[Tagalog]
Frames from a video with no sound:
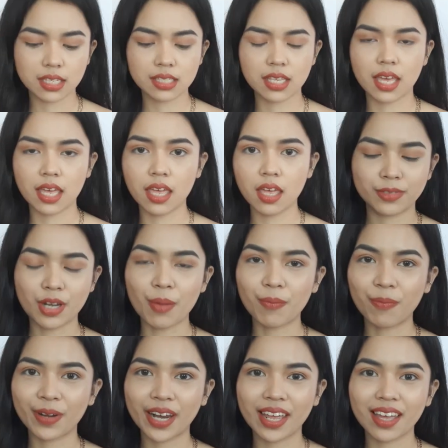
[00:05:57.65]
Kasi
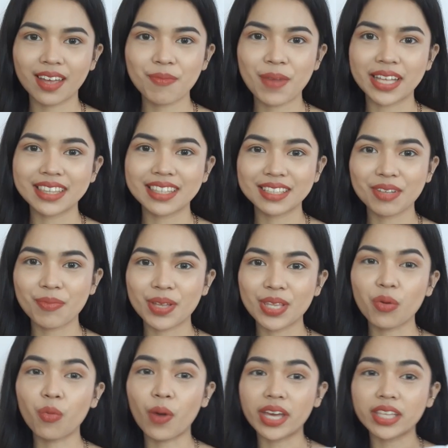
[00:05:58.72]
syempre, matik naman
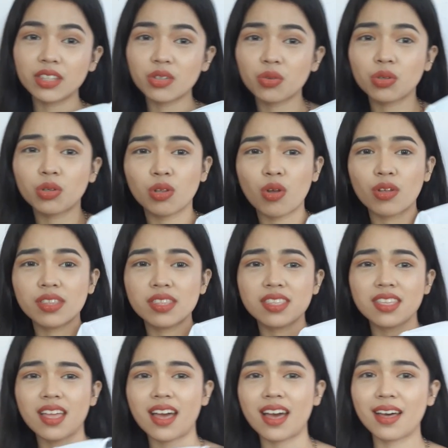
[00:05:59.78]
na white yung cloth
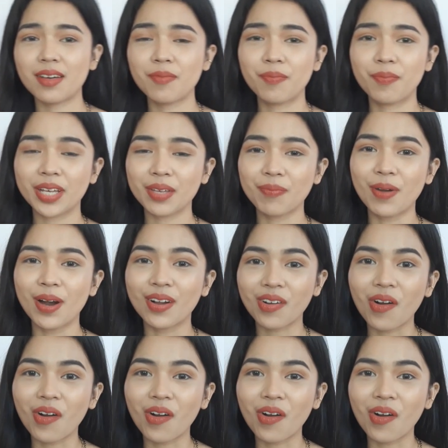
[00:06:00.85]
na pag ibang